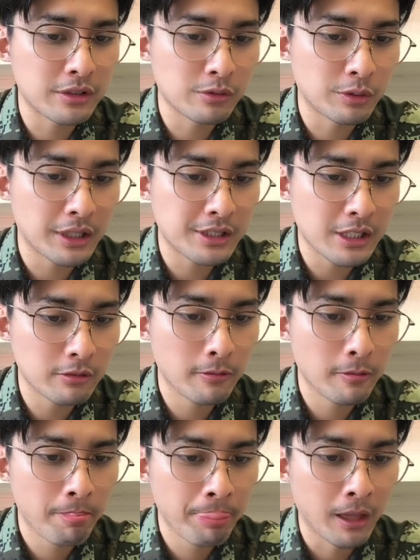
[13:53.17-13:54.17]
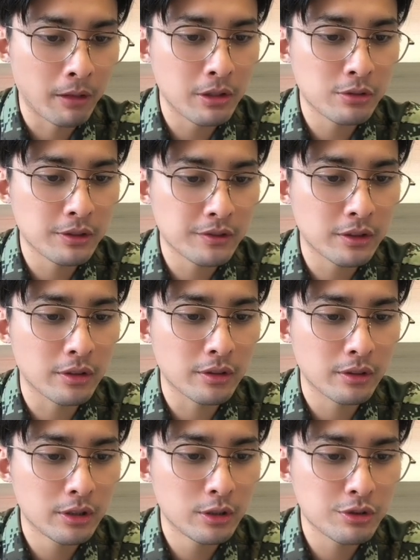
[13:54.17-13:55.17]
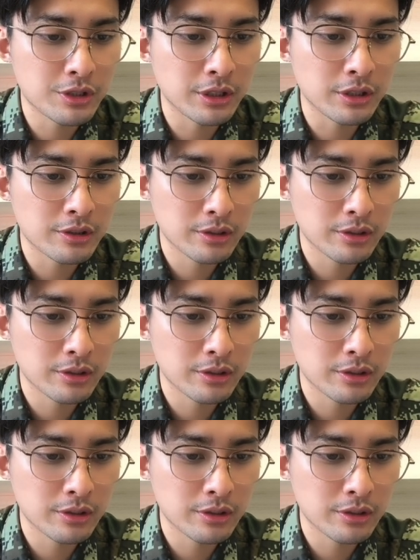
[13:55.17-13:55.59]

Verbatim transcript: 中国家加入，很快就会遭到六十亿